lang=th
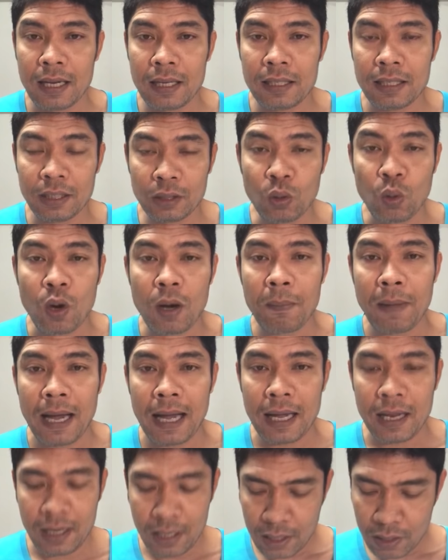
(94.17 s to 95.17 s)
เนื้อตัวมา
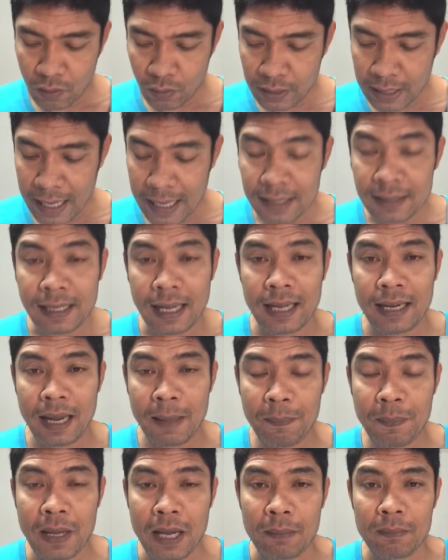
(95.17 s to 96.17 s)
ค่อนข้างจะได้
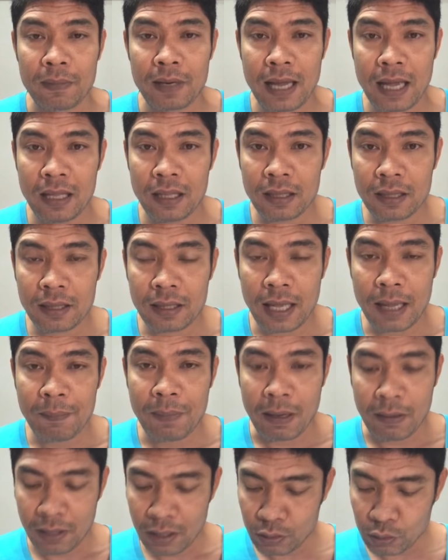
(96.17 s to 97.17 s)
เปรียบได้ได้เป
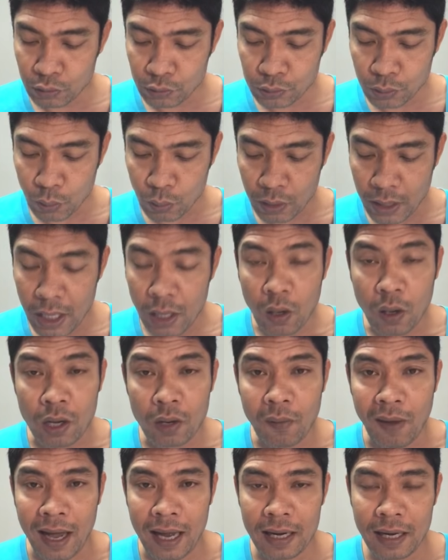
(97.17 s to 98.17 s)
รียบเรื่องส่วนสูงได้ลอย
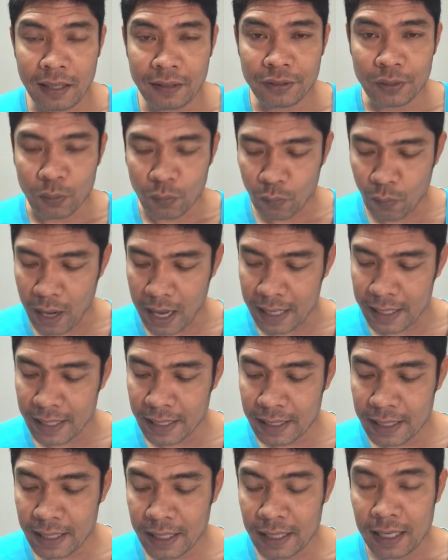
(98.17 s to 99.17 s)
กว่าได้สูงกว่านิ
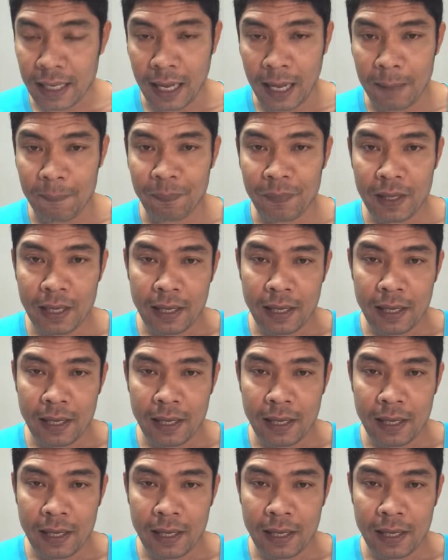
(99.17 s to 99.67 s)
ดๆนนะครับ